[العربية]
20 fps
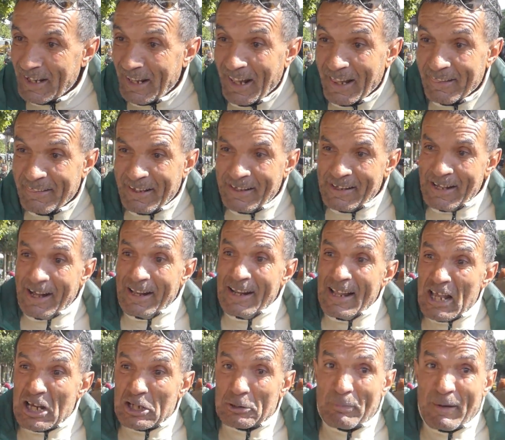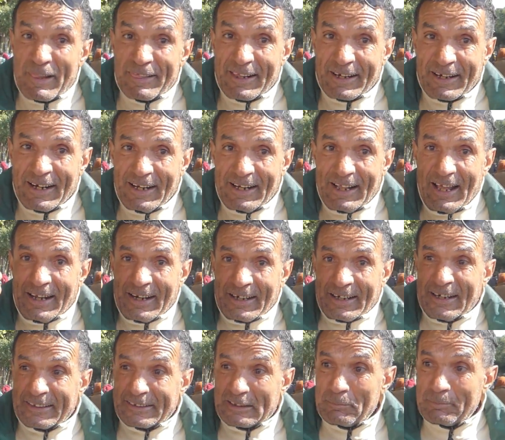هالبيع ليش من ذراء
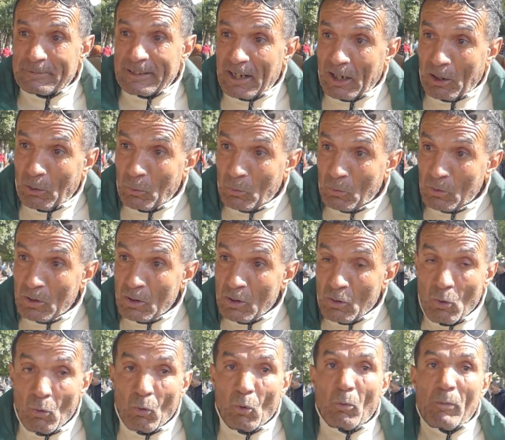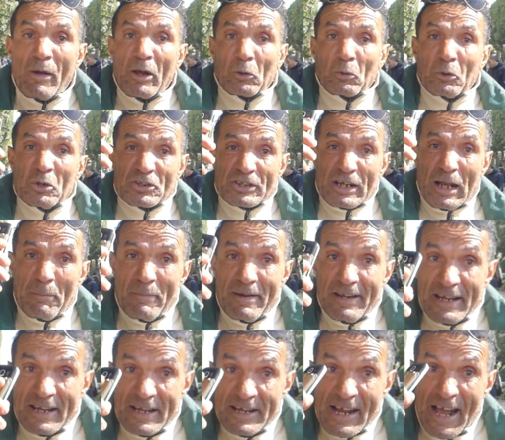الحركات نتاعو وما يكونش
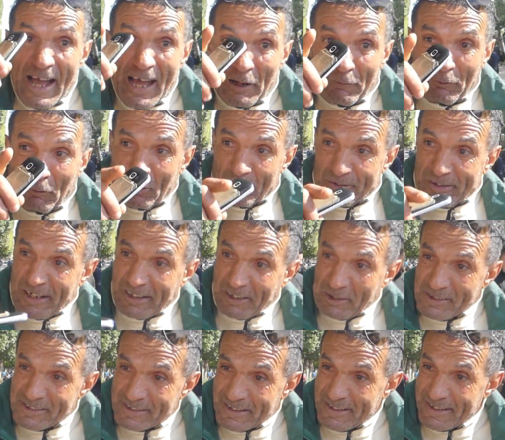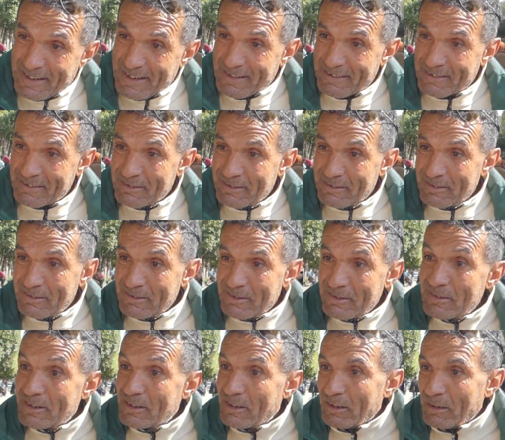امنين يعرفوه سرق يجي هنا
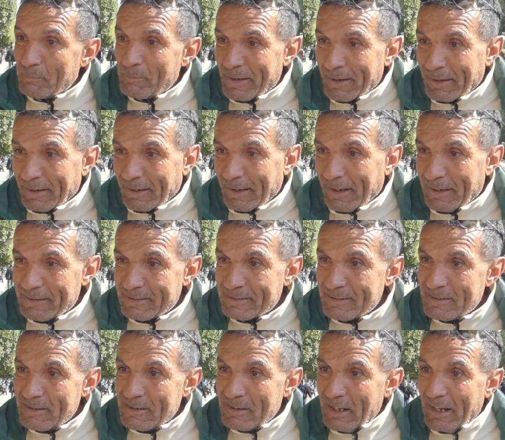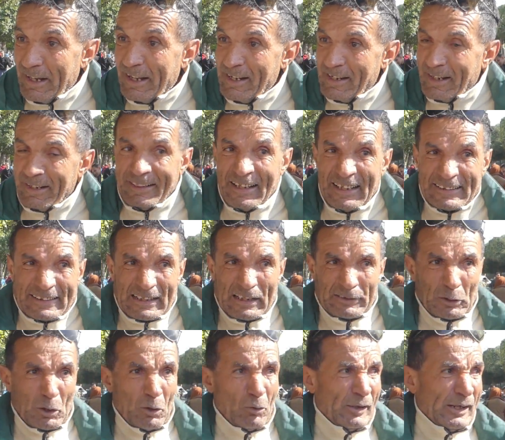برا غادي هي النطره
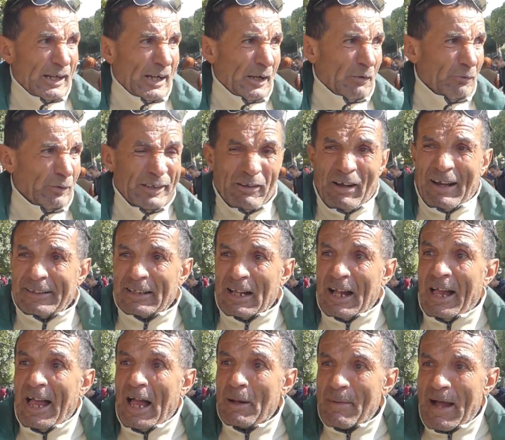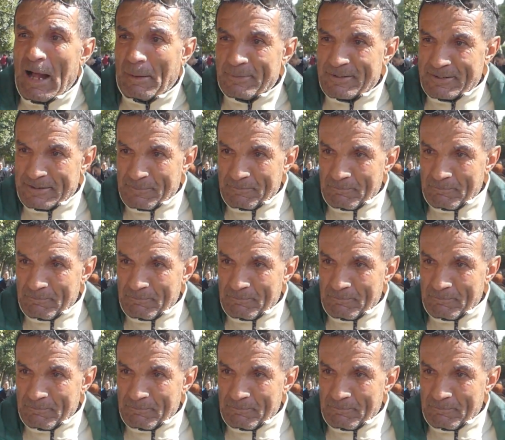تو الواحد عام حبس